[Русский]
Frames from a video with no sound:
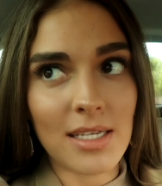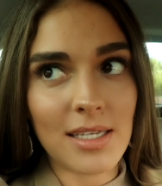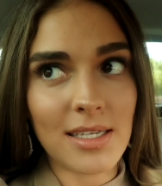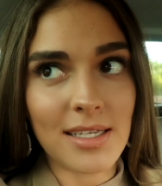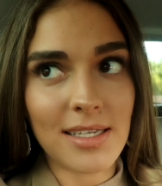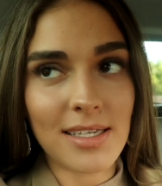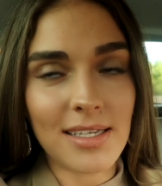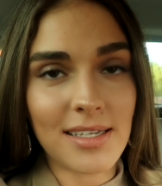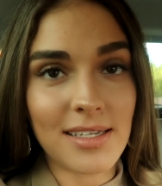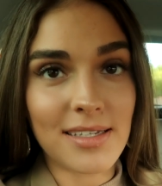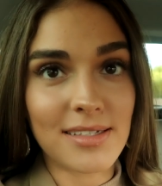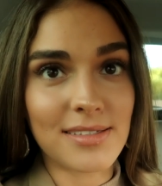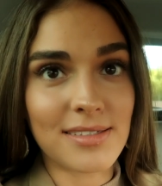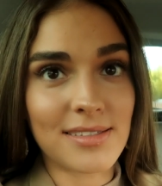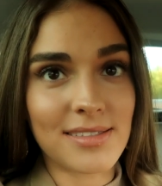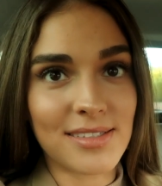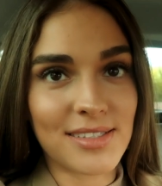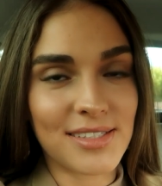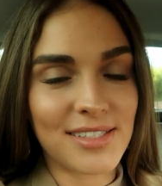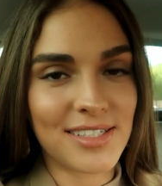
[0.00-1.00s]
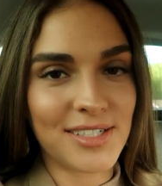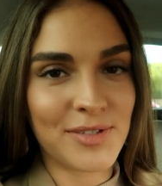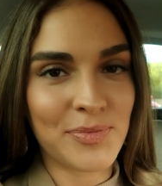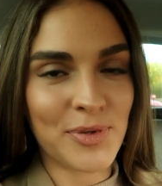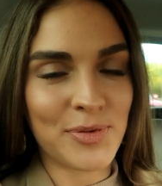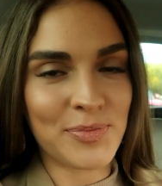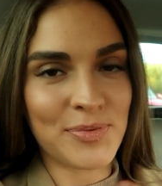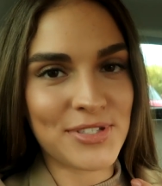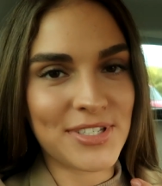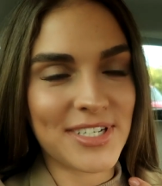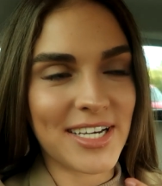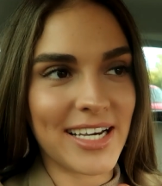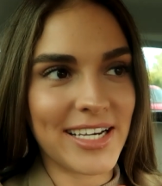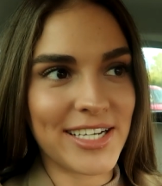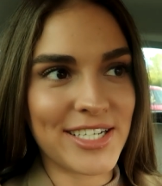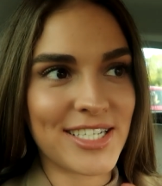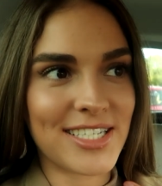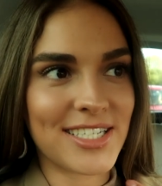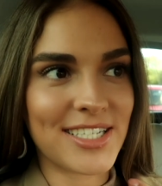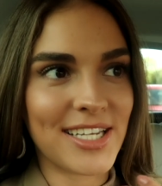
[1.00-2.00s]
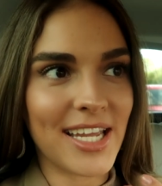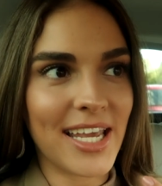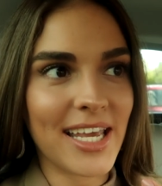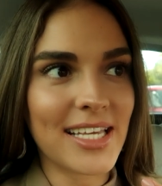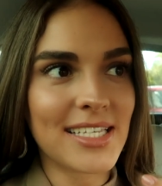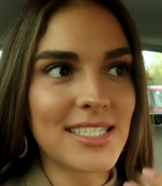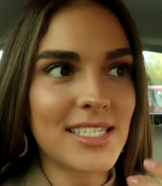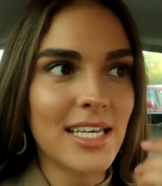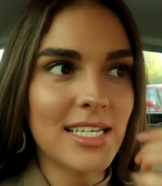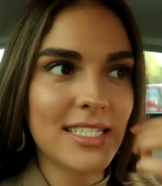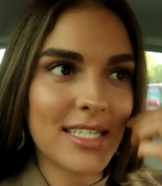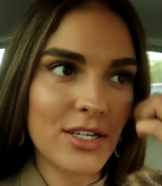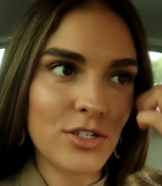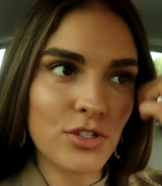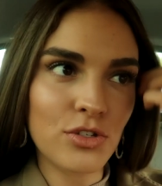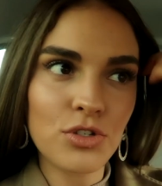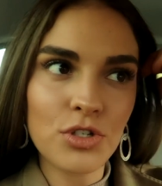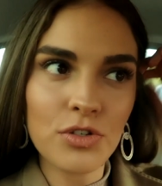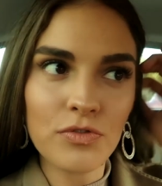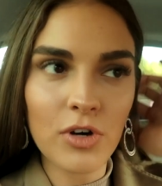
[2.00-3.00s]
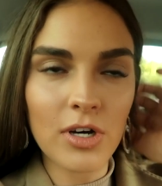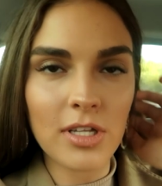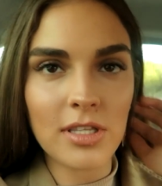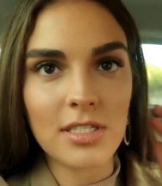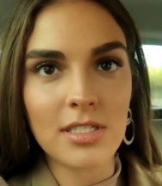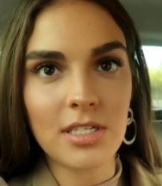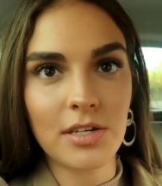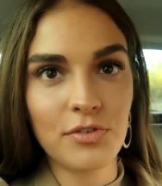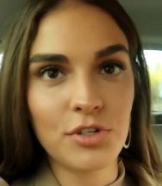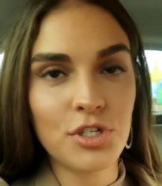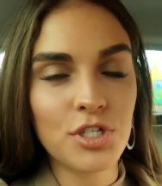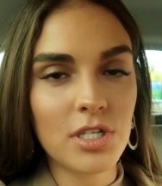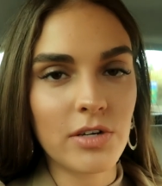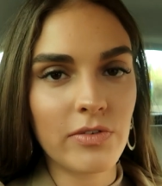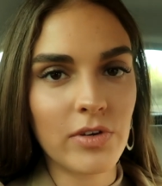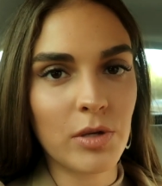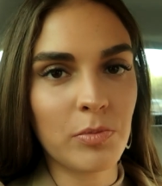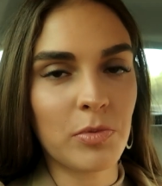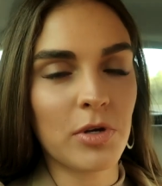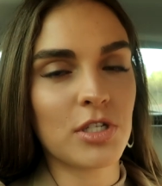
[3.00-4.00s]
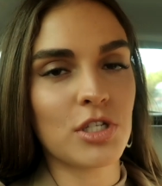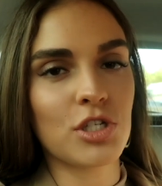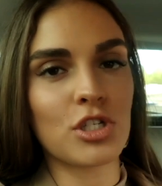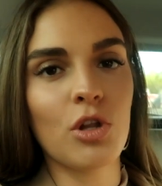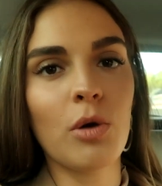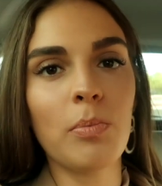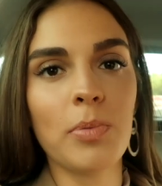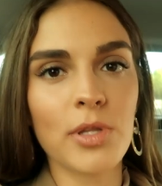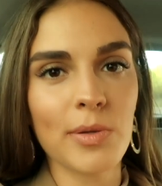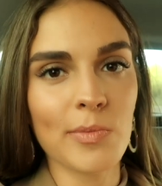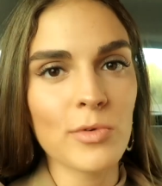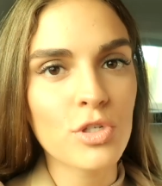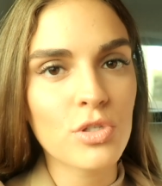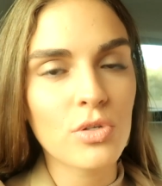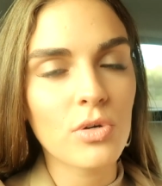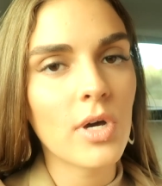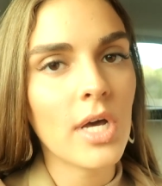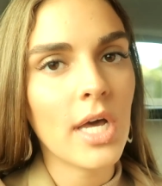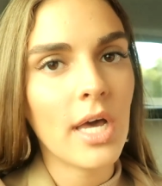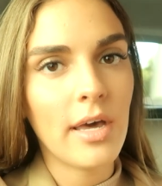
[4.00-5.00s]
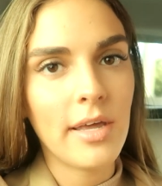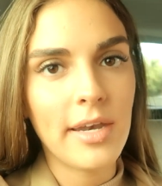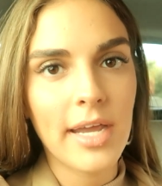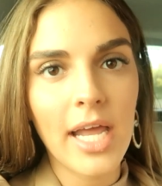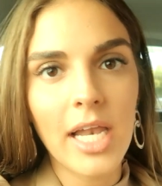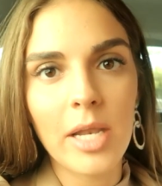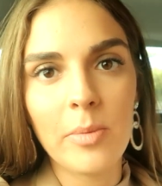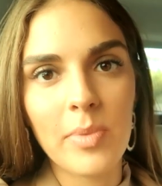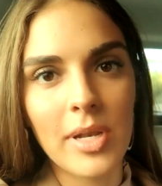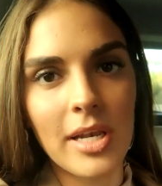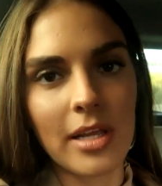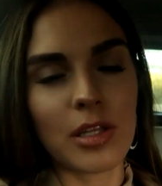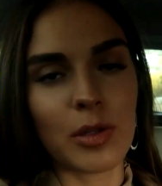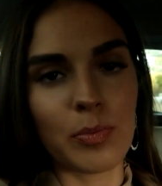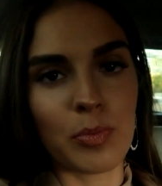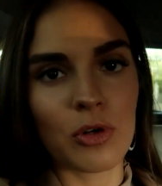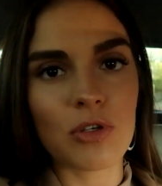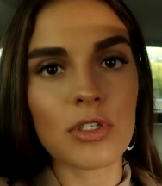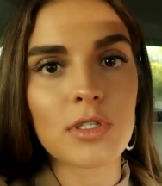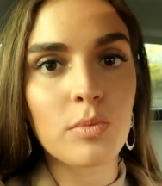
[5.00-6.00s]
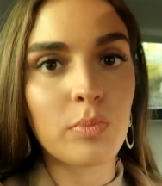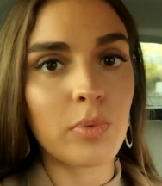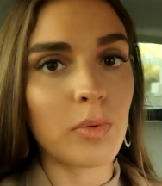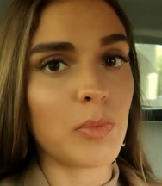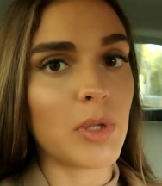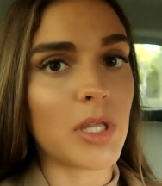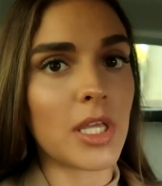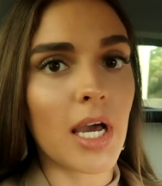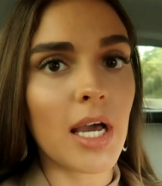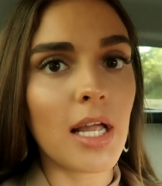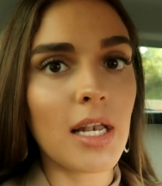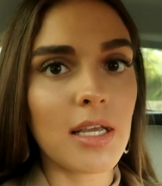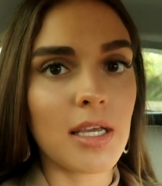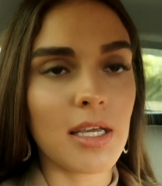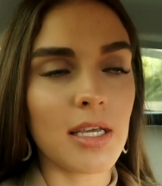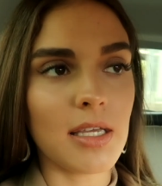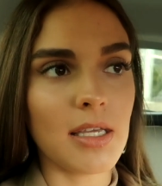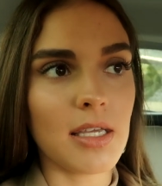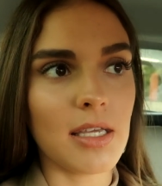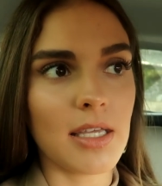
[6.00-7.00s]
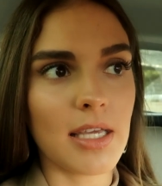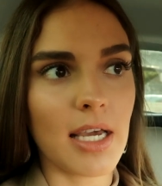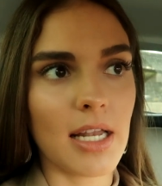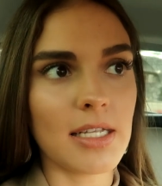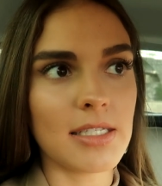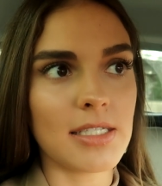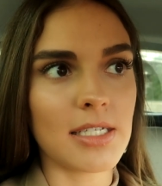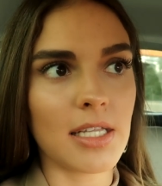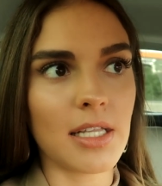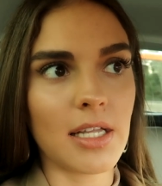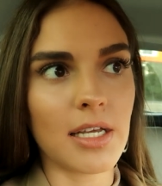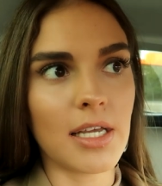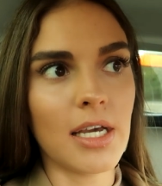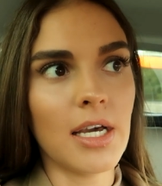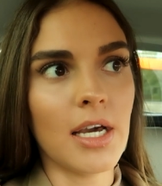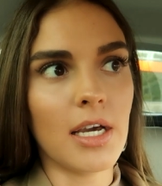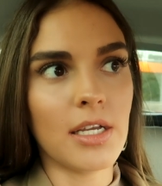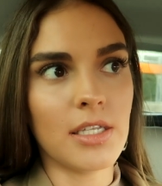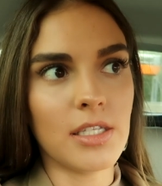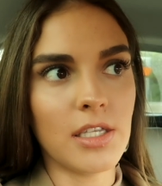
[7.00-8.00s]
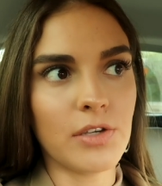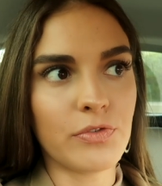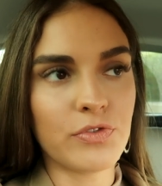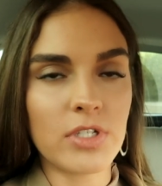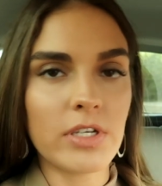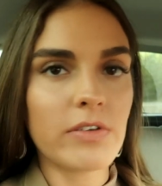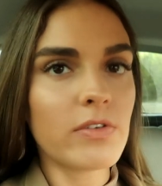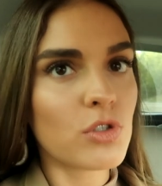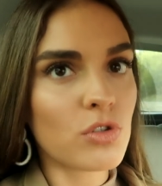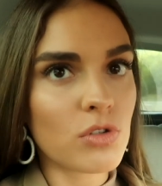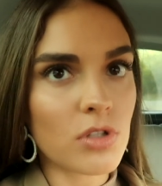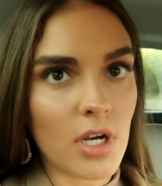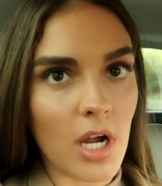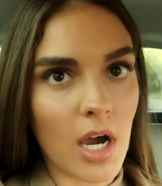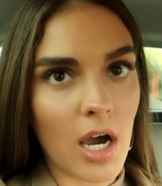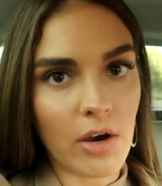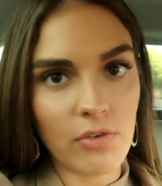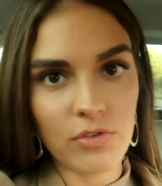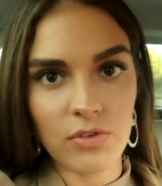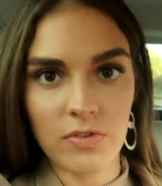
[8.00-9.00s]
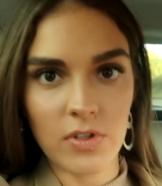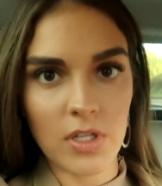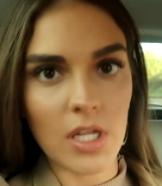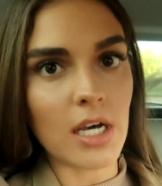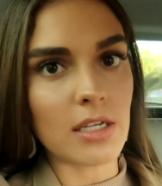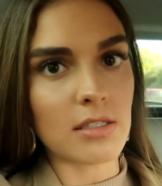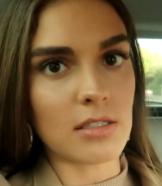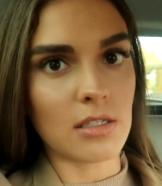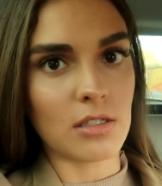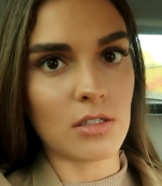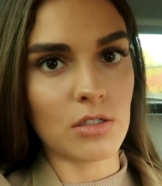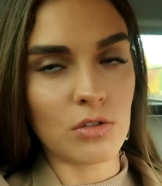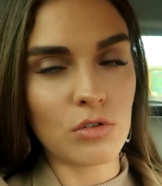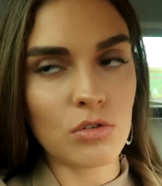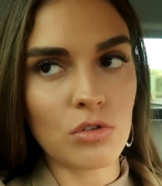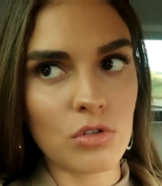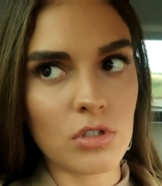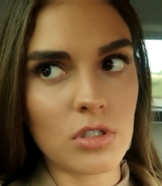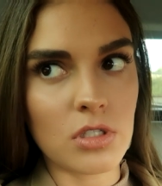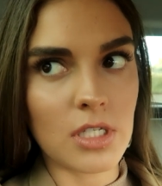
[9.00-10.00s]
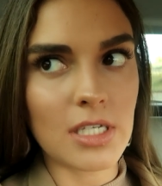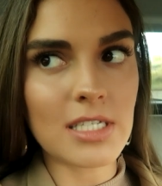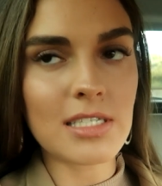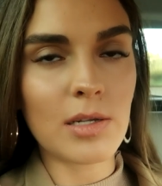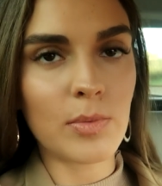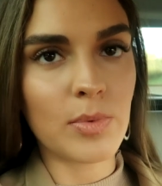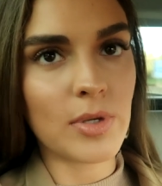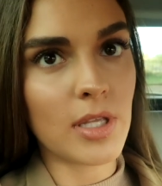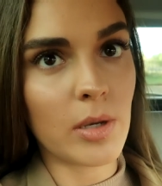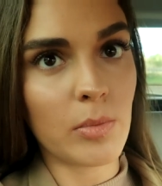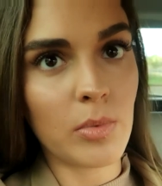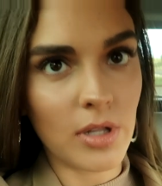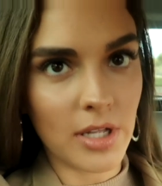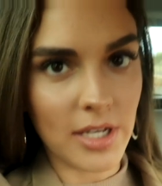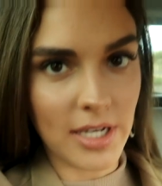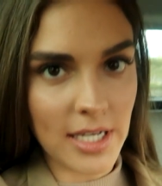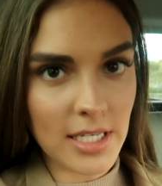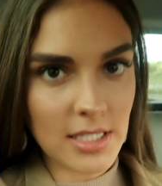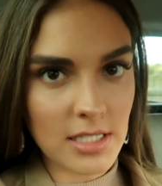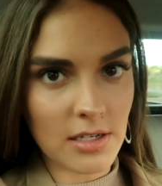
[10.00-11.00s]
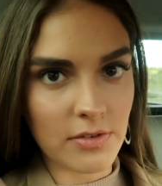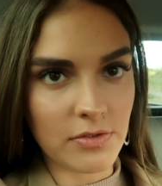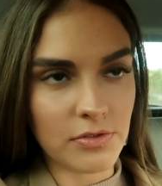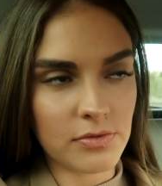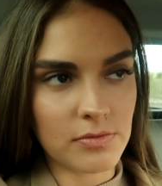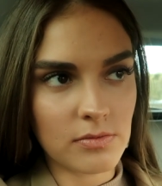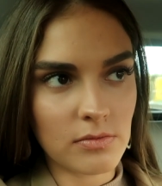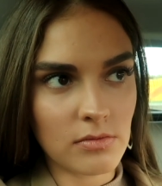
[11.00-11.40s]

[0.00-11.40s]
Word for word: и ты пропускаешь рейс. Я знаю, что ничего катастрофического не произошло, потому что реально билеты просто поменяли, и я летела не в 9 утра, а в 12. Ну, то есть, если бы не было рейсов,